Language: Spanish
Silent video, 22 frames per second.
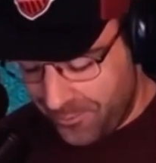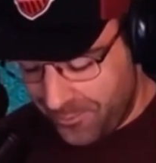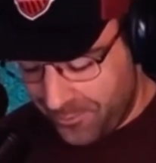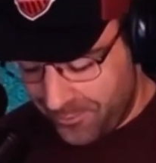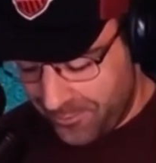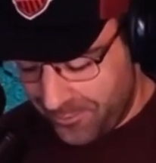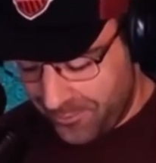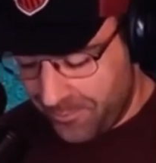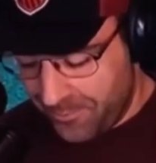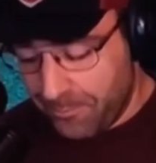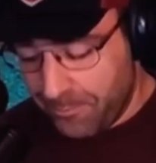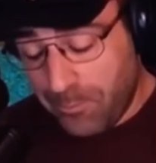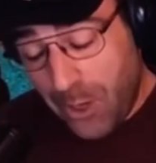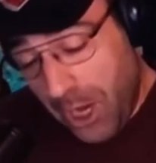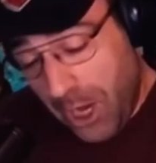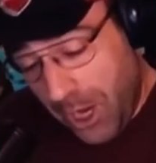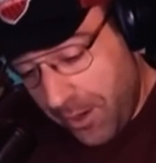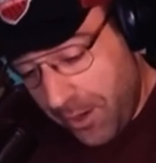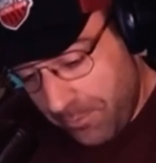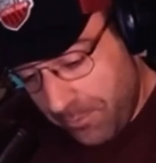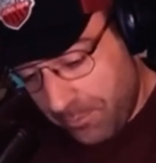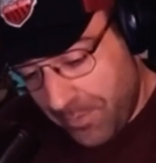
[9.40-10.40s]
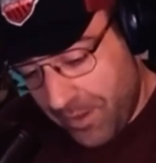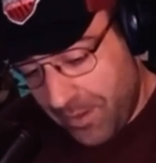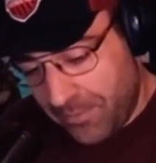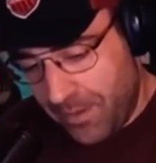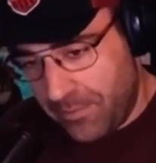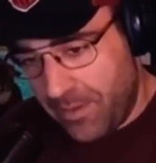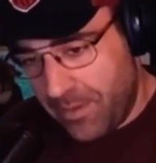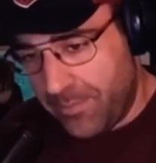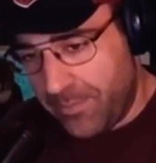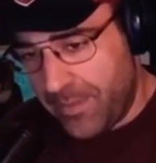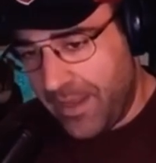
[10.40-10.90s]
usted? Bien, bien,
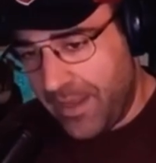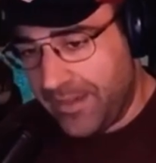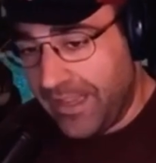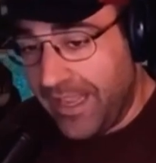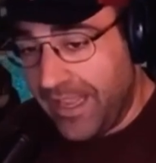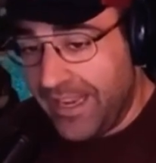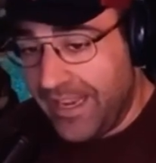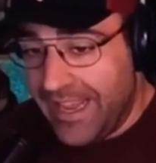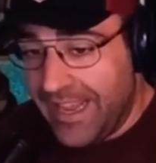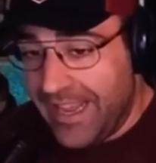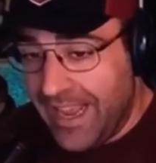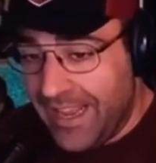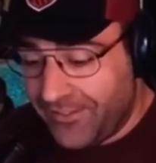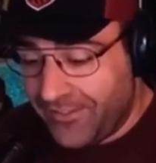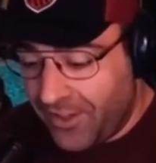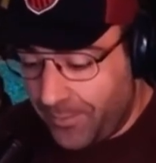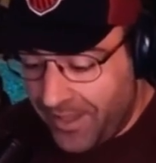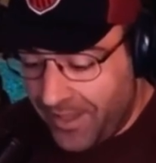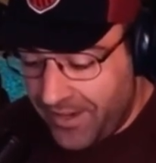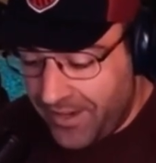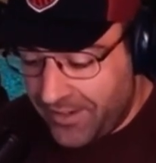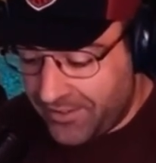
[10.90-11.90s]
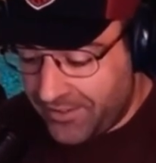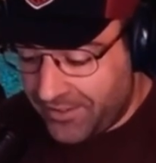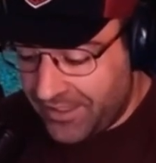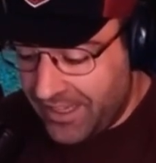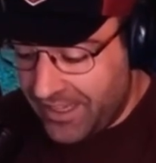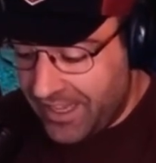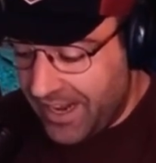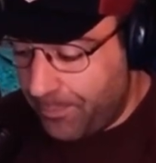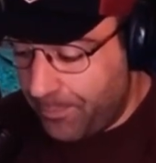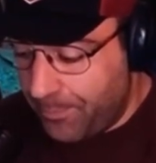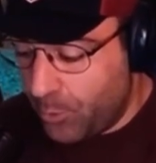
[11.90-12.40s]
bien, bien, bien. Quería saber
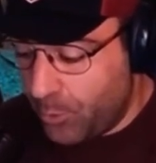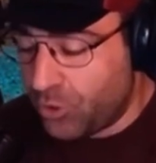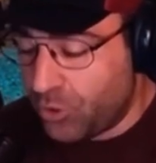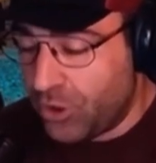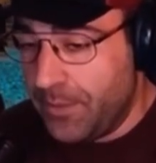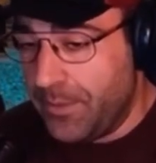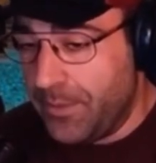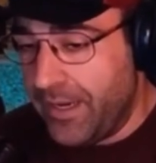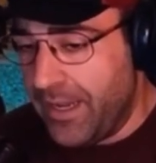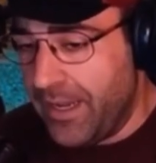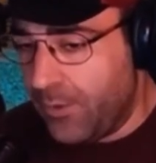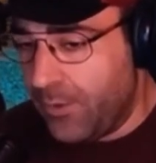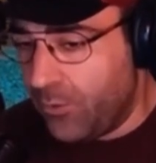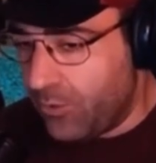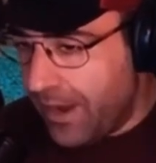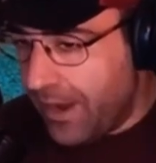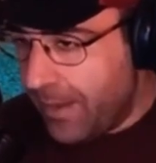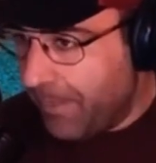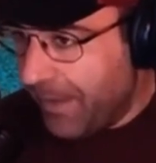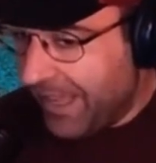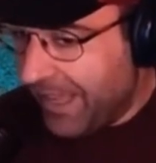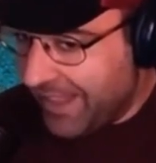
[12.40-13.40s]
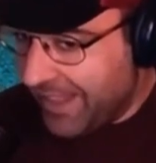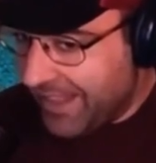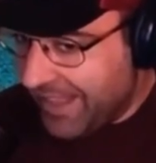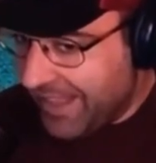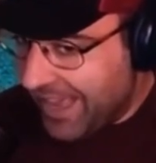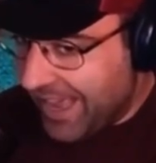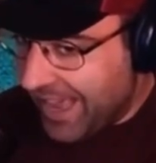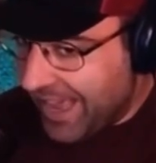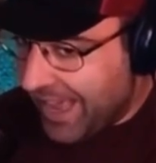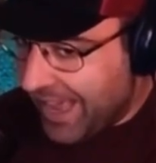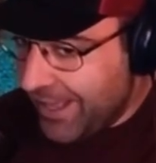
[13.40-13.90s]
si era posible una
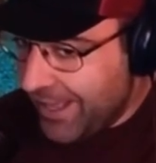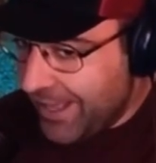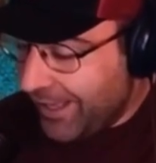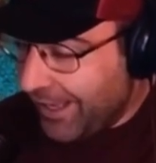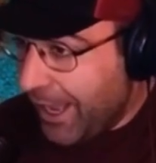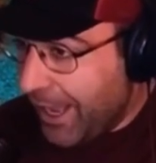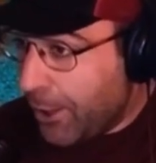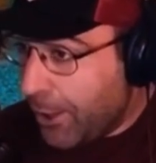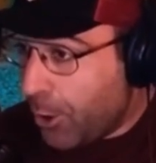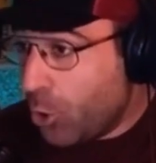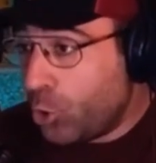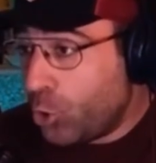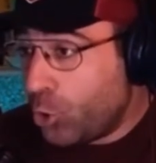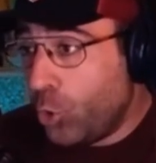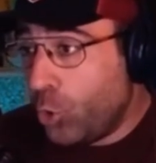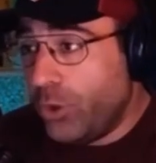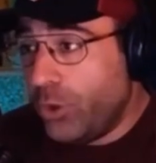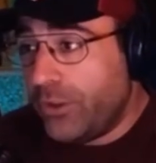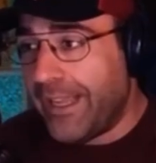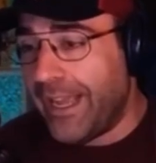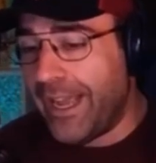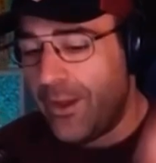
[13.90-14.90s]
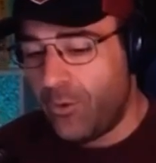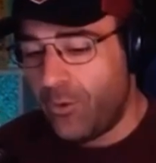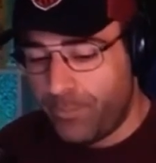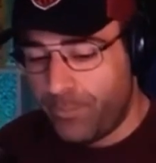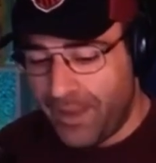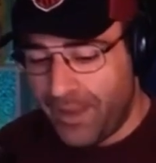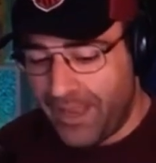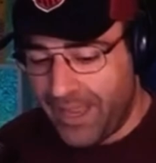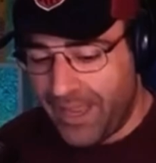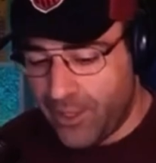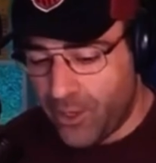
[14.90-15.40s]
pequeña eh, consulta, un
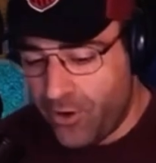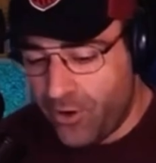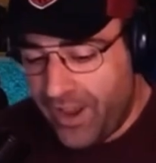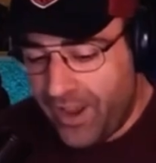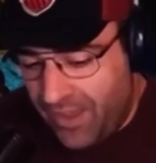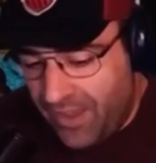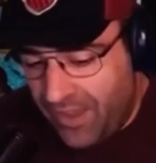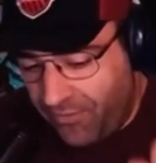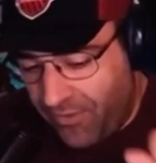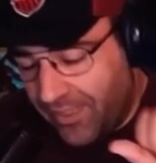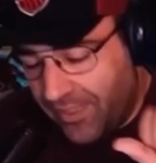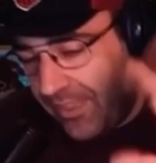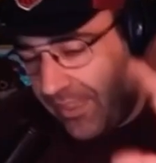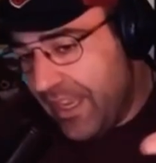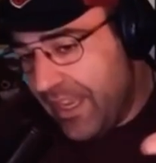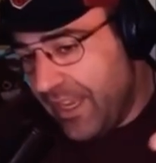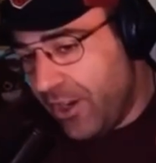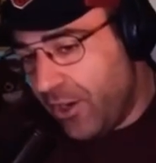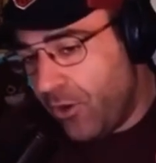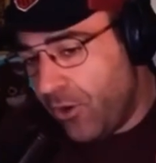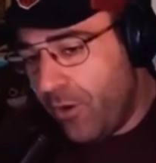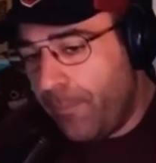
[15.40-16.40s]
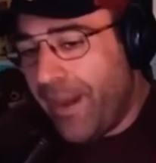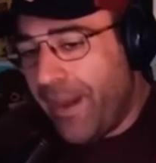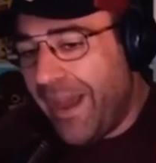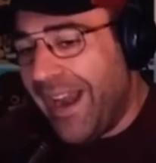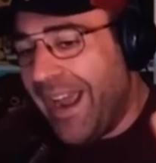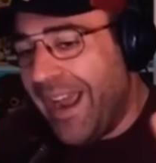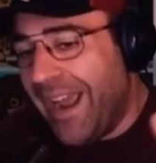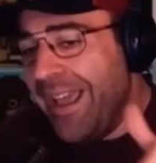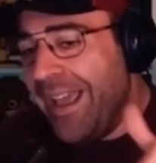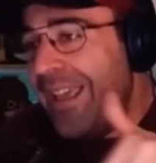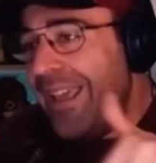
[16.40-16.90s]
pequeño F5
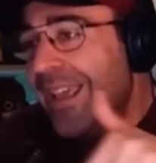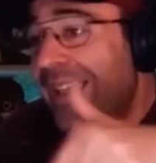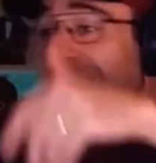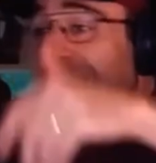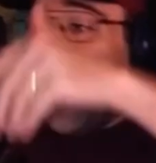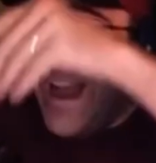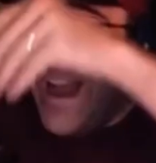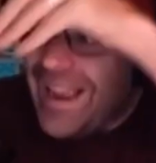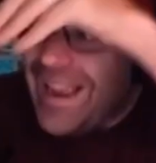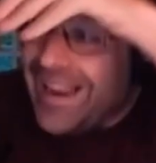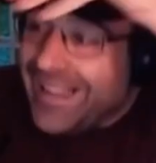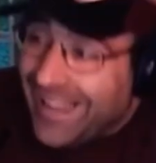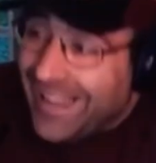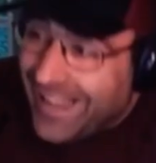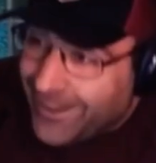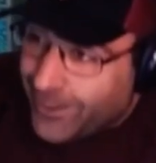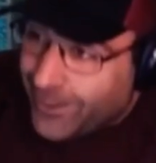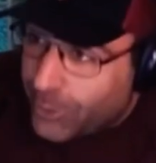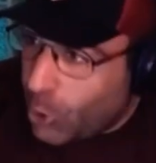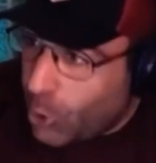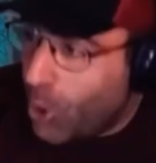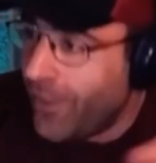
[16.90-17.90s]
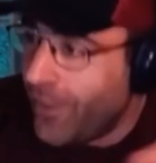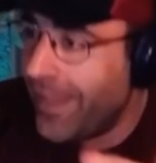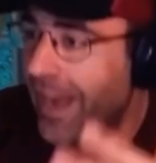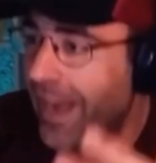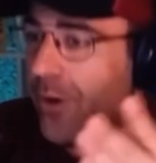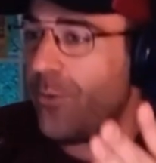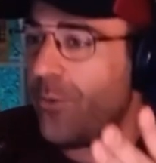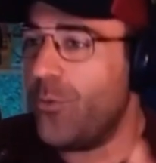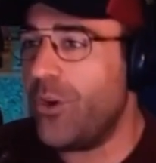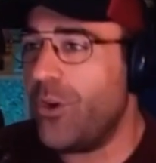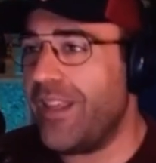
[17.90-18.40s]
para que toda
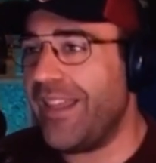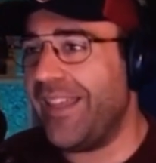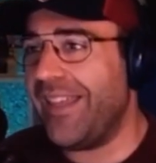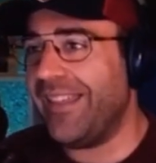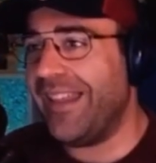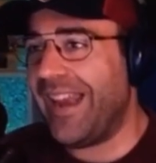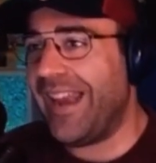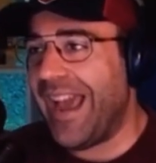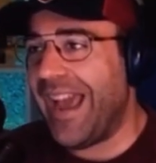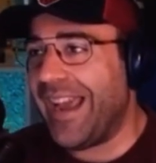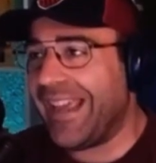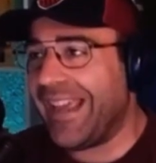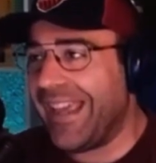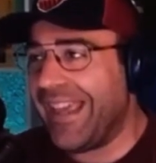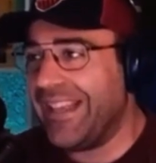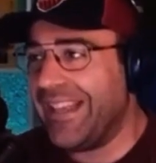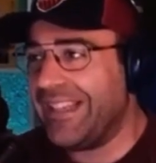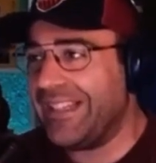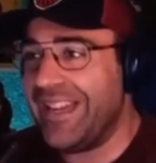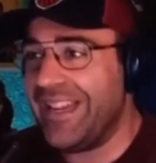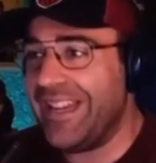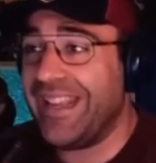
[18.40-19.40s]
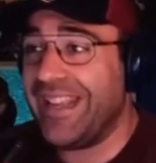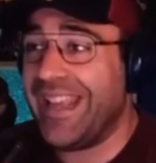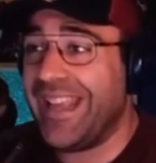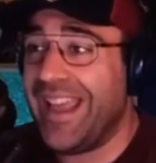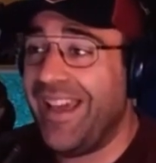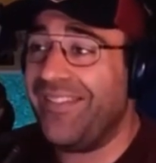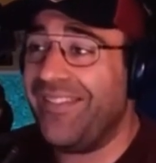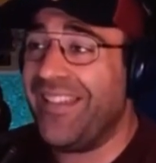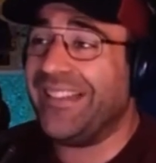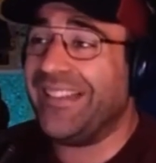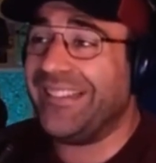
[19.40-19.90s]
la comunidad de la Kings League que
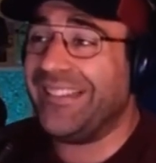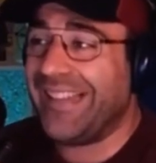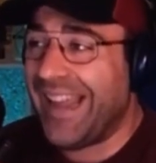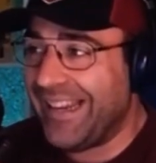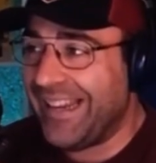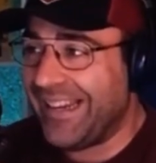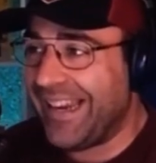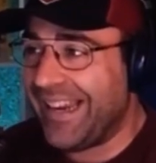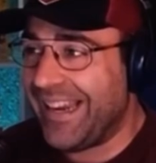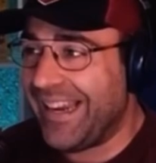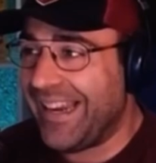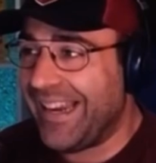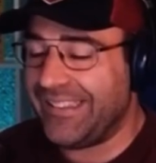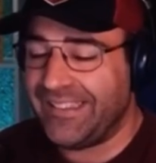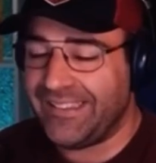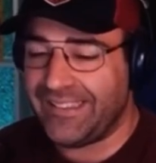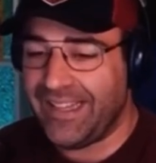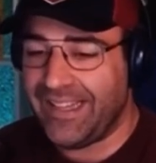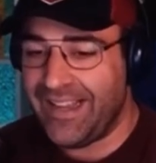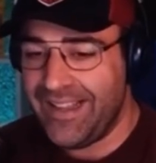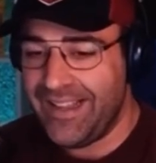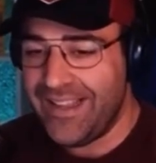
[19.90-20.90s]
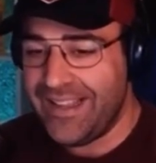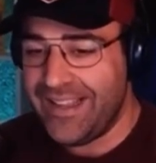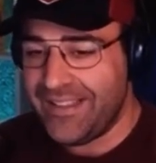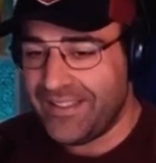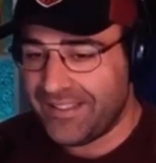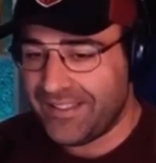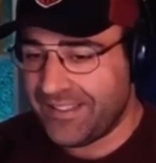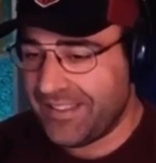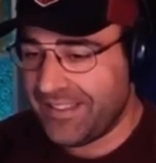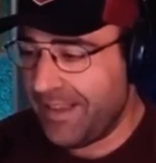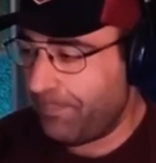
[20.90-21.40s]
anda tan calentita
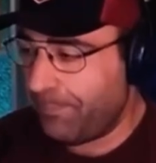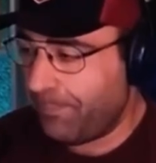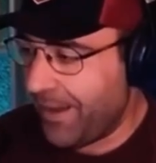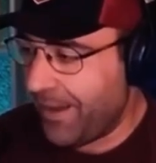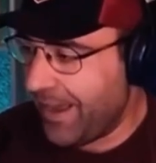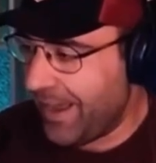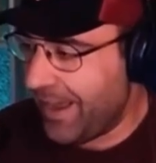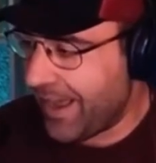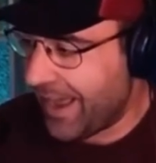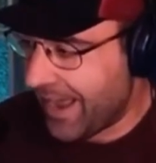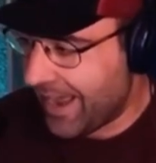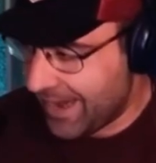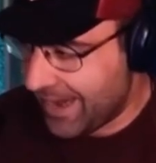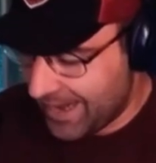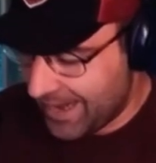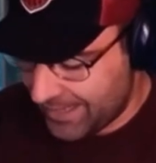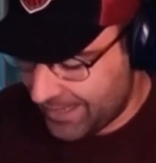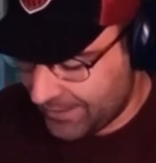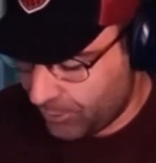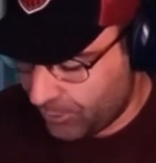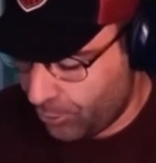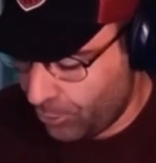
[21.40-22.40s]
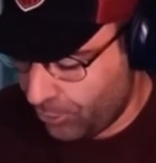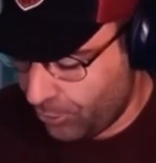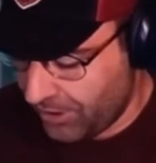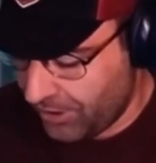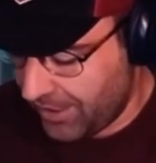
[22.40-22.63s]
sepa a las 2 y